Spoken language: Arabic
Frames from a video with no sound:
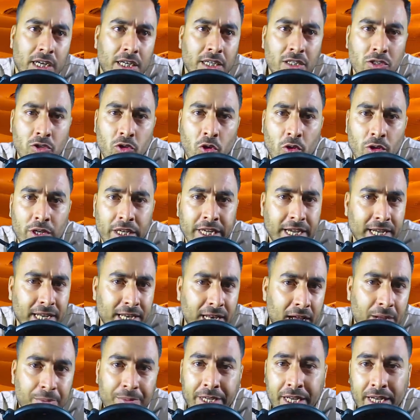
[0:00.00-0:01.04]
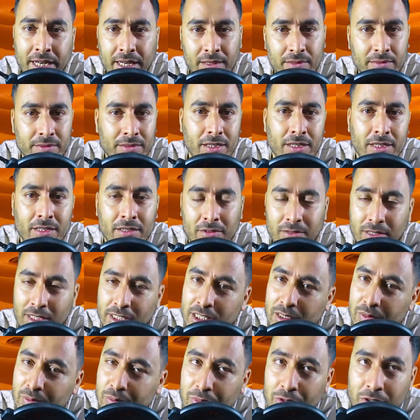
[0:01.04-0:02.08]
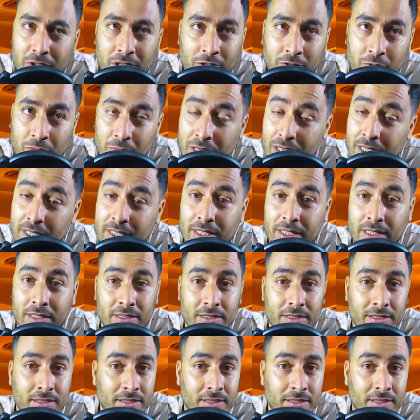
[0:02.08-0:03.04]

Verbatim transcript: حين ندخل يا كلاب يا كلاب كتسبونا في بلادنا